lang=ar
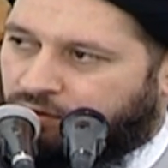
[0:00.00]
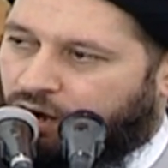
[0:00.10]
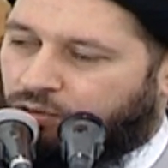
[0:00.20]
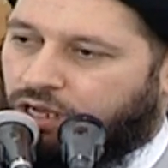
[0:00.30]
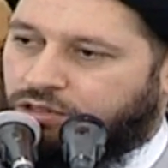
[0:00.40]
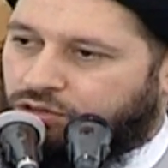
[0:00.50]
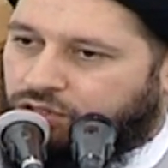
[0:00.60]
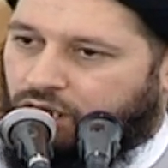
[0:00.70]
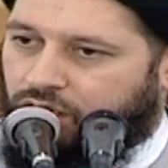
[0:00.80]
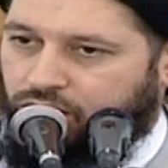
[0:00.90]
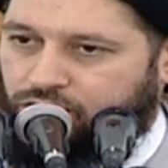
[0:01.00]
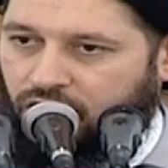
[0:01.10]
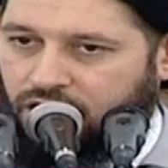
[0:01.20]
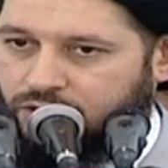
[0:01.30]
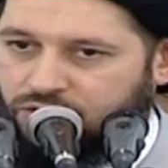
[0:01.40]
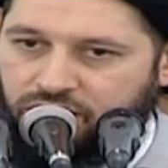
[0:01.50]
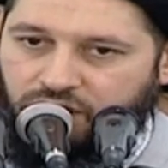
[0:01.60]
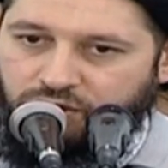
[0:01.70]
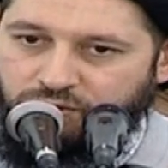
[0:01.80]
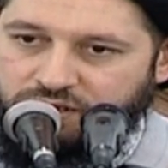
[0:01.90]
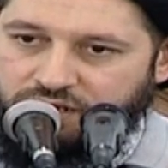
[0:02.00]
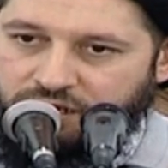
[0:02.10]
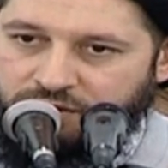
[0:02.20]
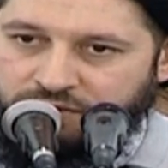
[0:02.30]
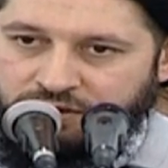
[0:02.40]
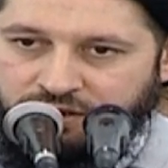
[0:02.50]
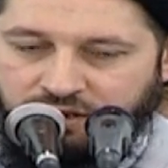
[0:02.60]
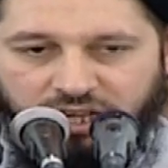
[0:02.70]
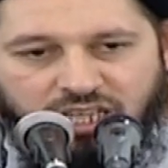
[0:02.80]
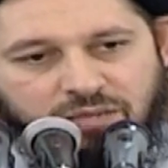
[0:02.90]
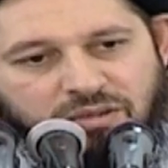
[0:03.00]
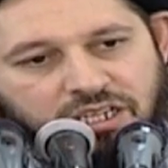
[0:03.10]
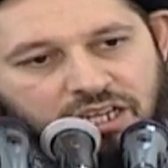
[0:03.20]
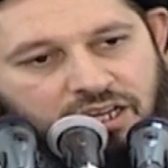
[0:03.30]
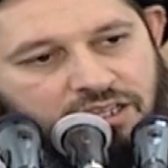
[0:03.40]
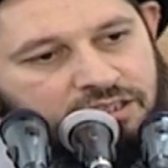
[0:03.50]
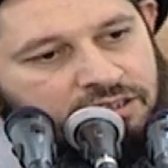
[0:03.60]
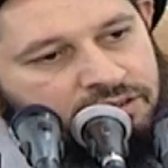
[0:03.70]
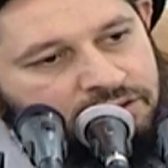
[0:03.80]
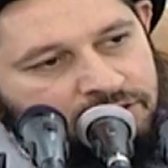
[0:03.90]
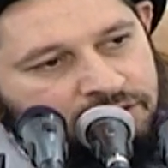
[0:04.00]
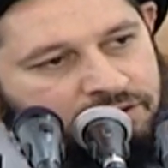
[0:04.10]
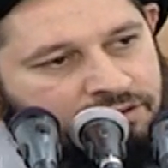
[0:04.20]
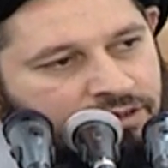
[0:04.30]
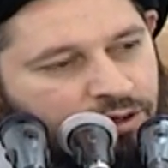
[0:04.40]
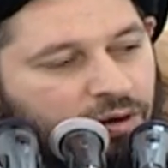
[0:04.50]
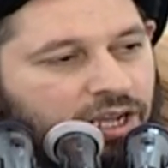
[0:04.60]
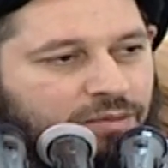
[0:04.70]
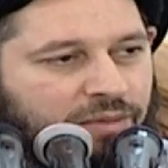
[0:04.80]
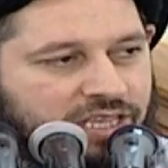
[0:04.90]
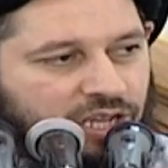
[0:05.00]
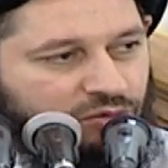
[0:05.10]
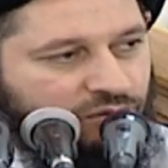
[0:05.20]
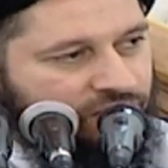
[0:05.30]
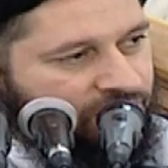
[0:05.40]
واولاده الطاهرون عليهم الصلاه والسلام لا يتمكن احد وقد بينوا